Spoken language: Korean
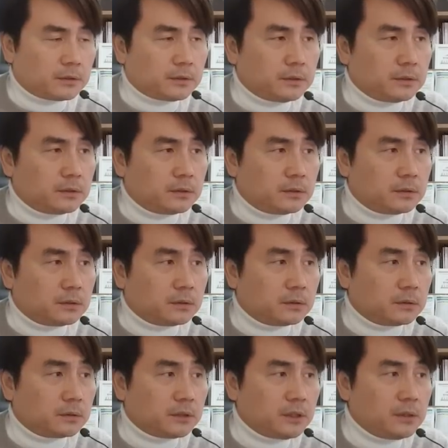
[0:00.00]

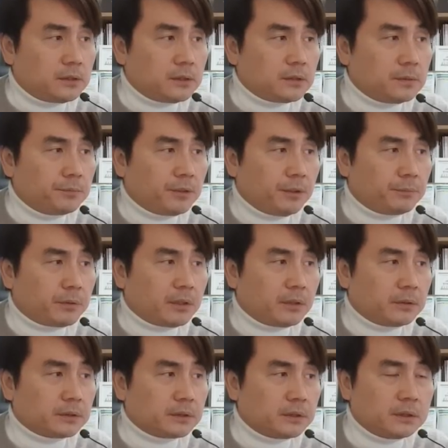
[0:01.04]
그 실질금리
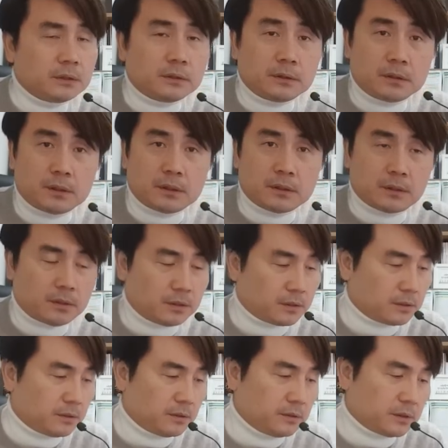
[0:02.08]
플러스
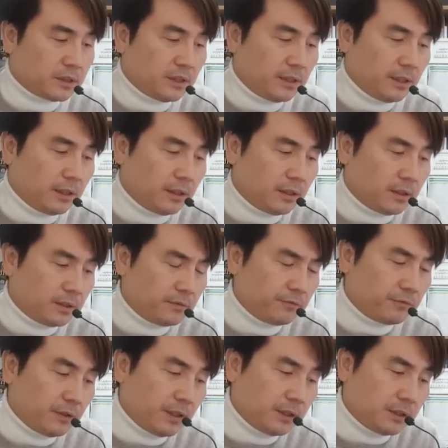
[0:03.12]
그 기대
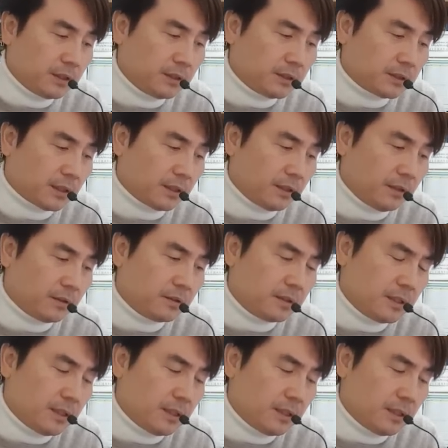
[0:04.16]
인플레이션이잖아요.